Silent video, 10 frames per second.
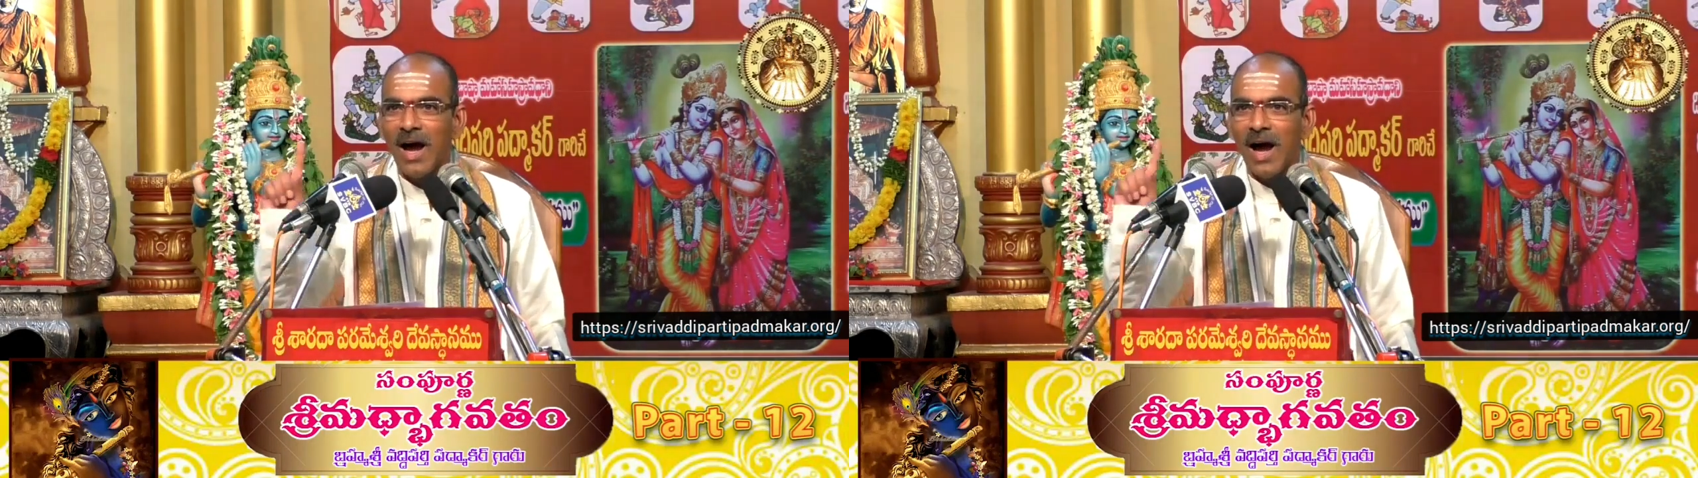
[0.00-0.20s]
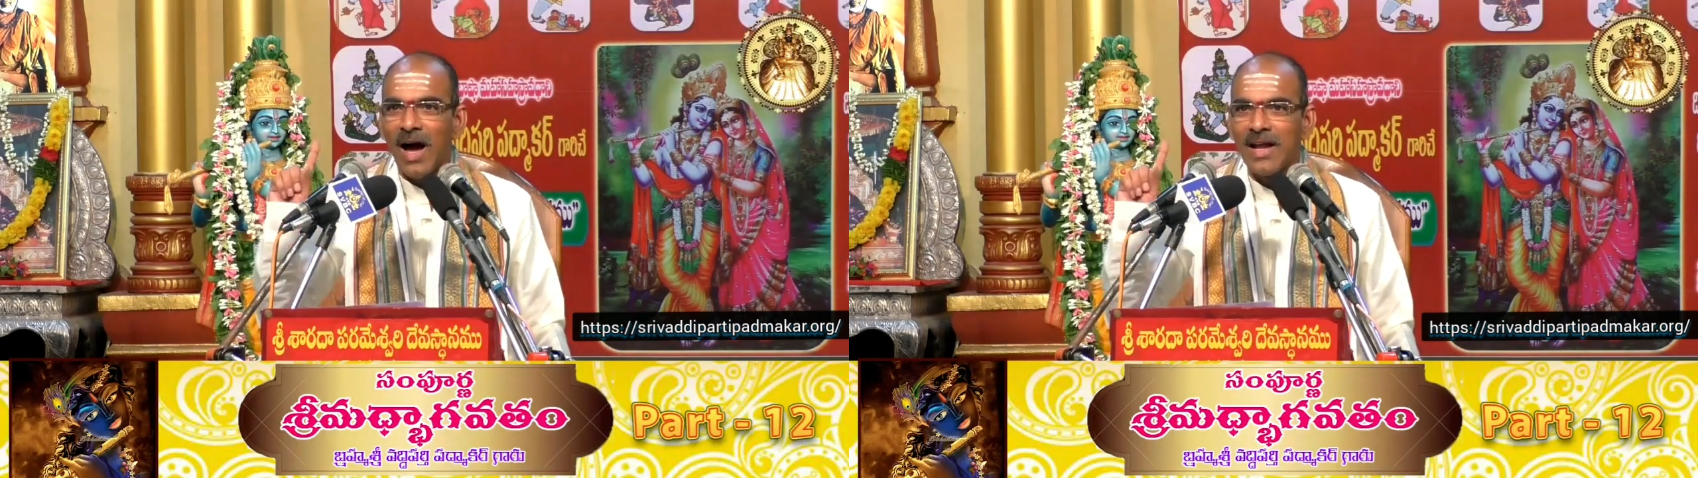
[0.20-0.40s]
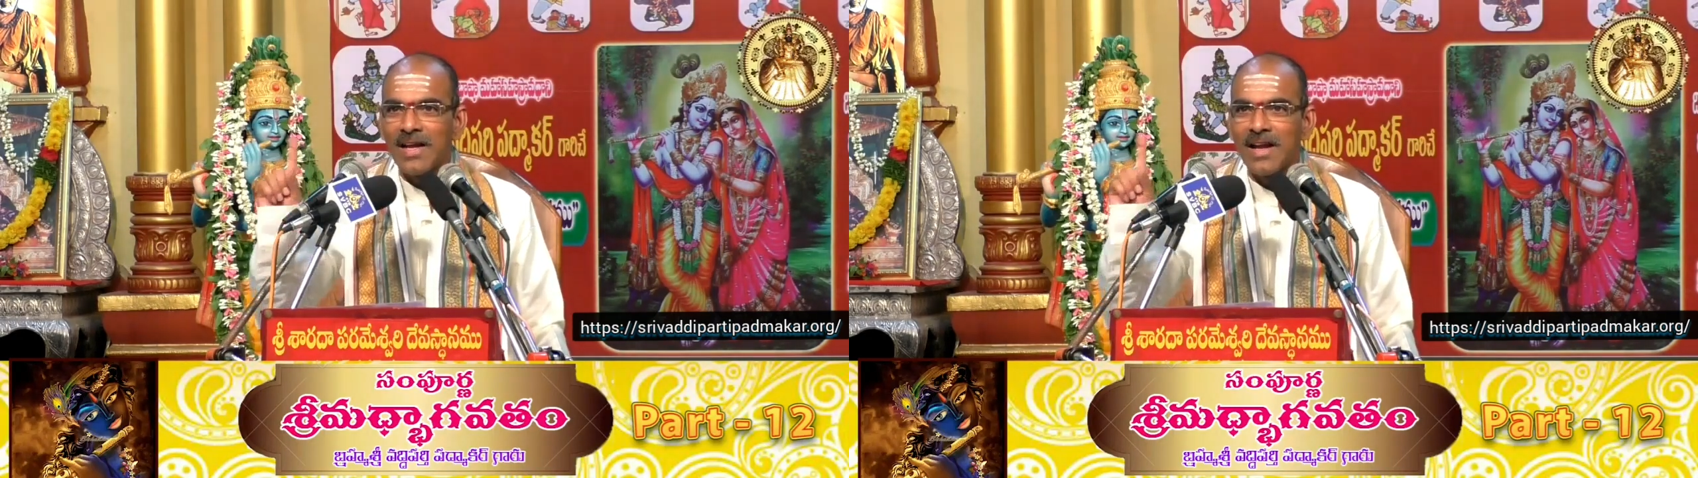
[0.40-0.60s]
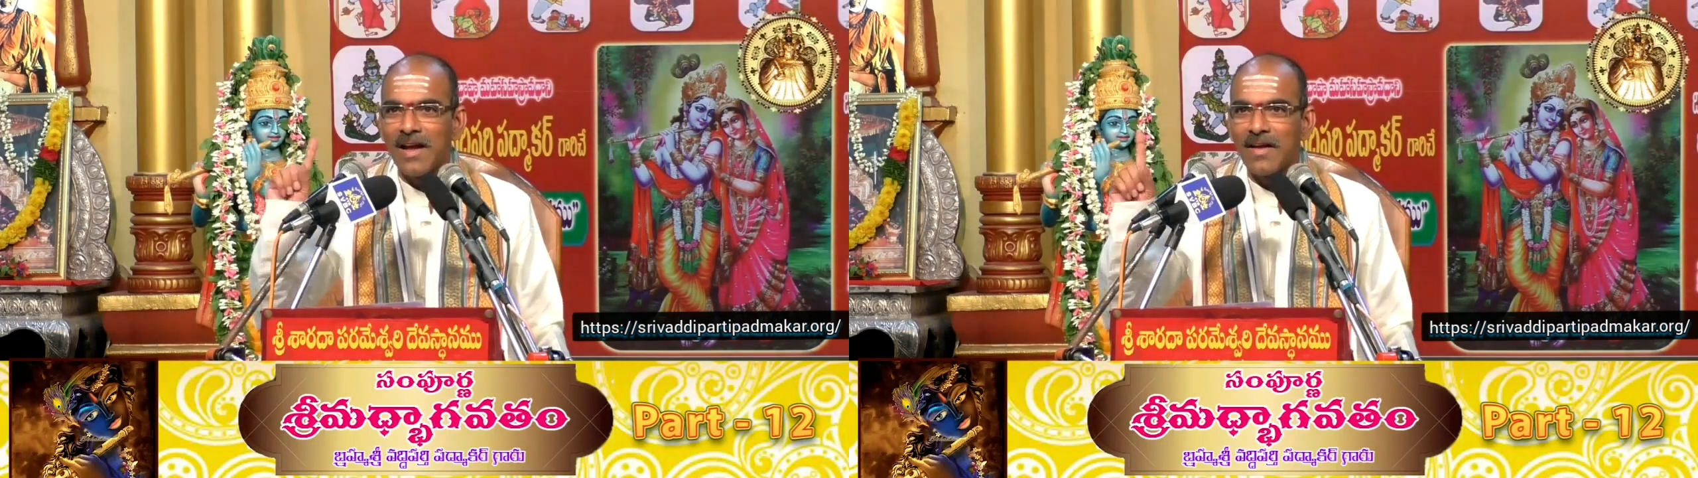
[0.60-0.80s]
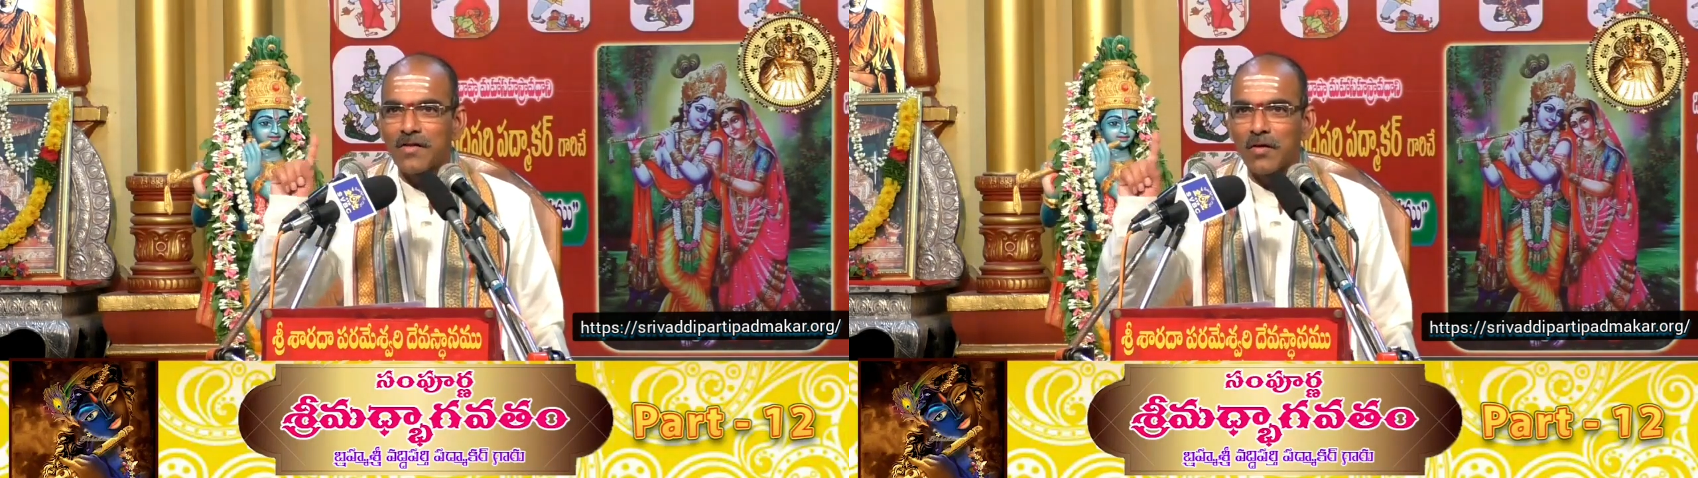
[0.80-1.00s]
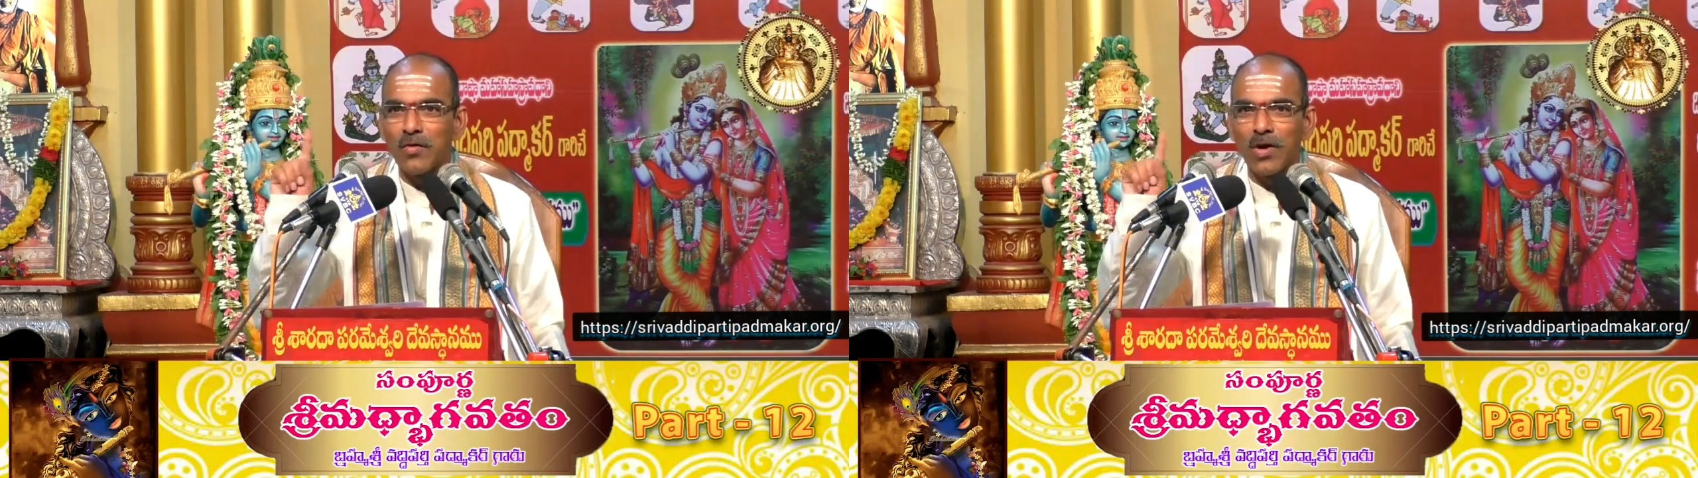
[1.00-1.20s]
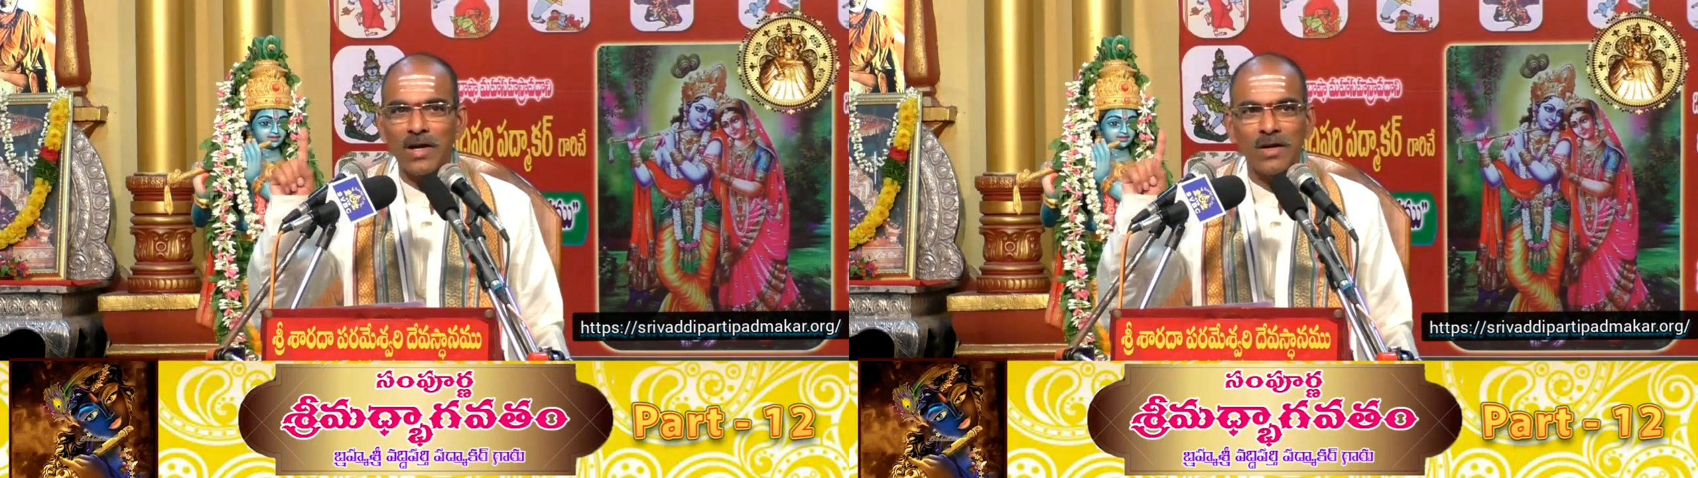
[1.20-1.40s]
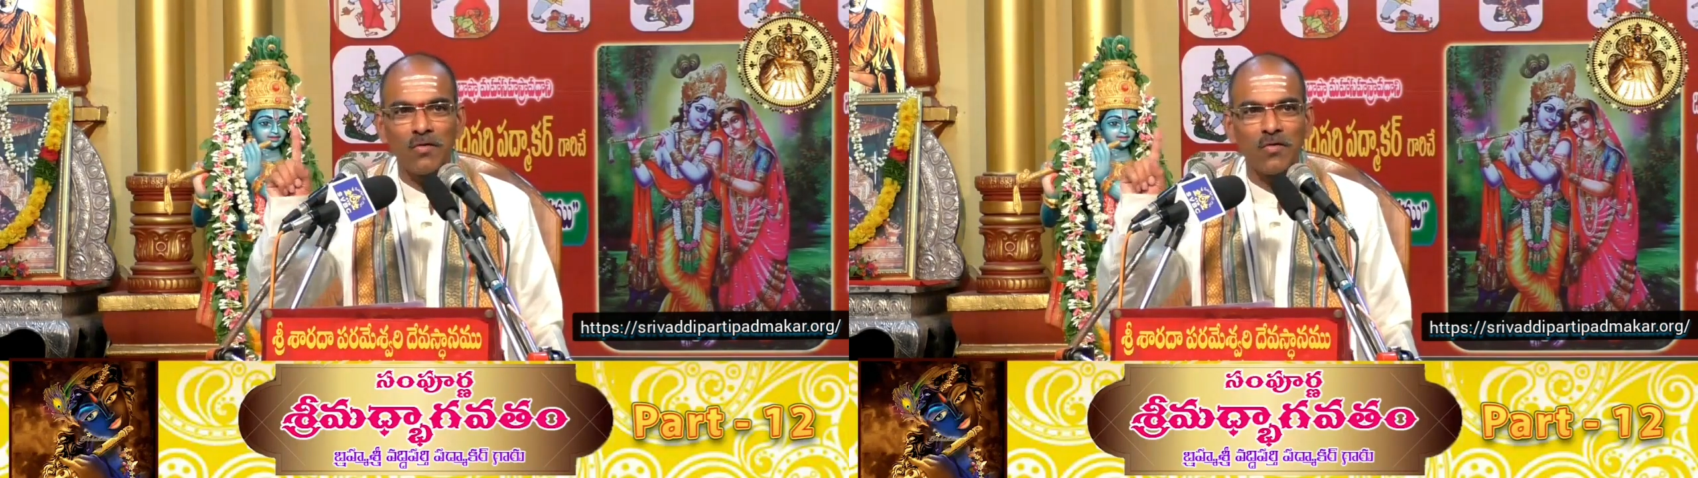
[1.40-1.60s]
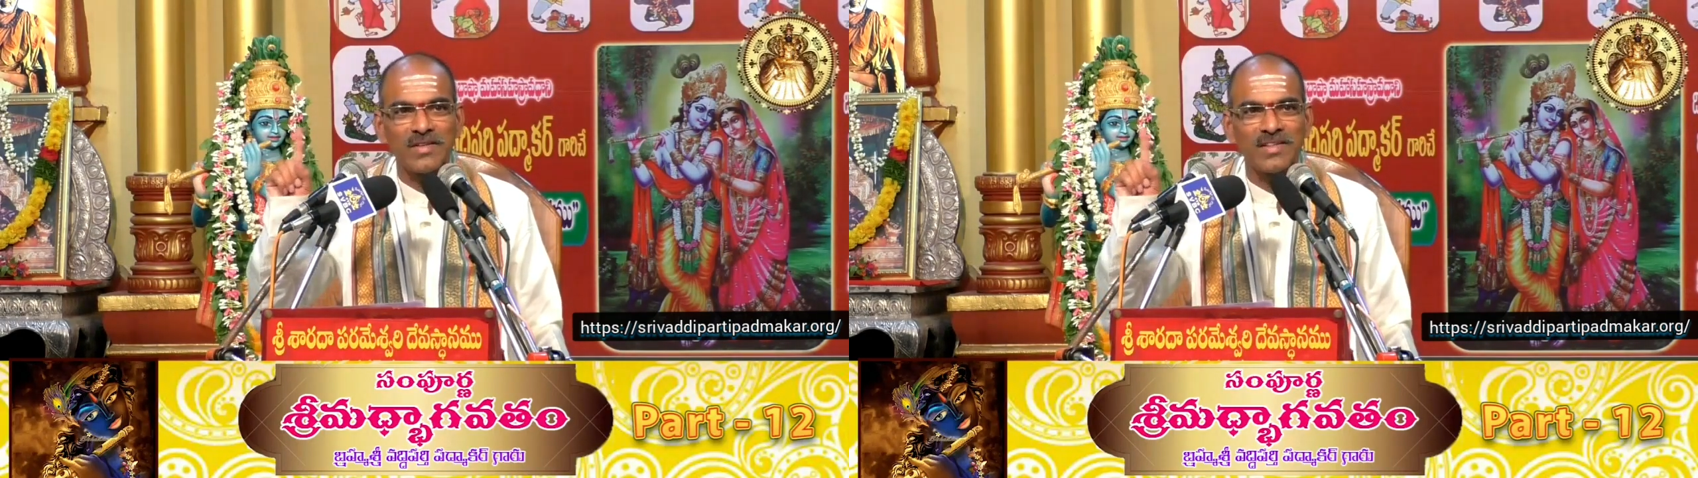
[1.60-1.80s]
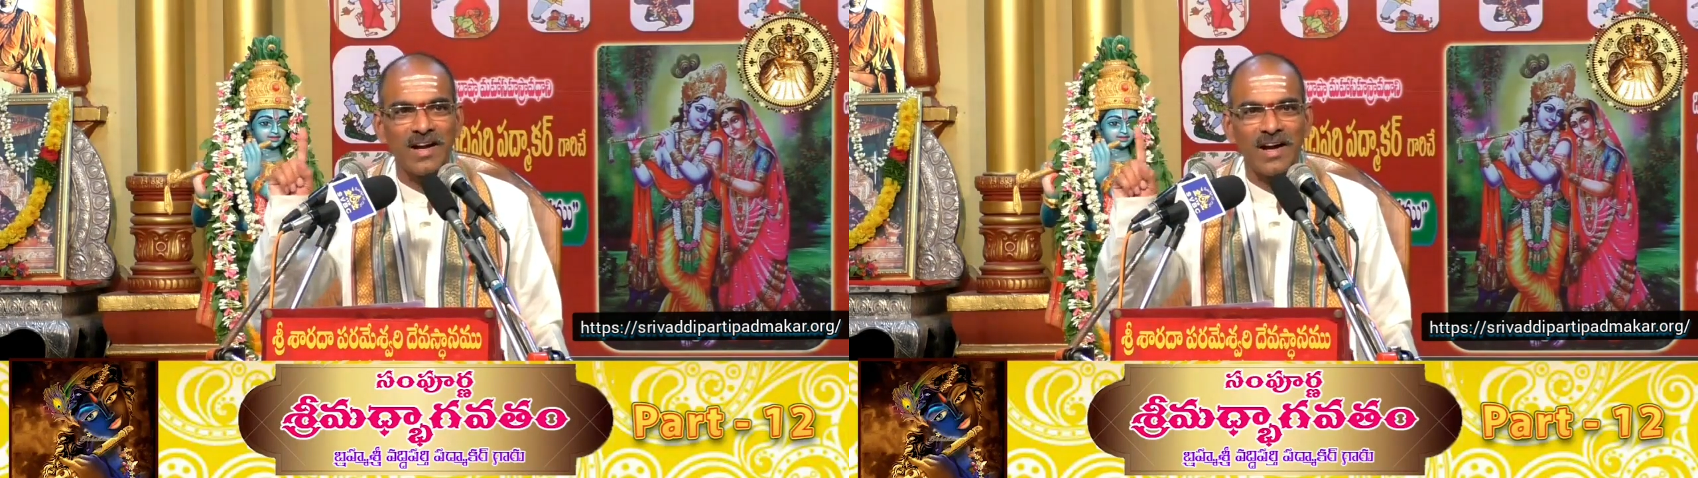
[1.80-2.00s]
హరికేశవులడ్డం
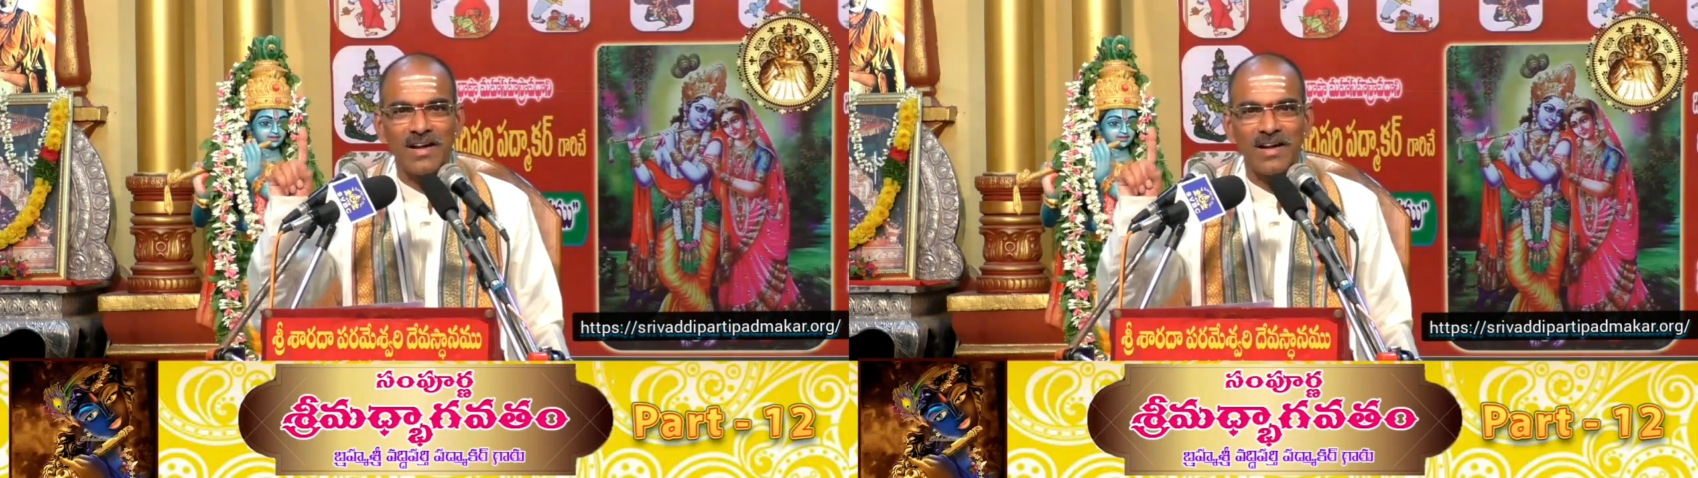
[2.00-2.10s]
వచ్చిన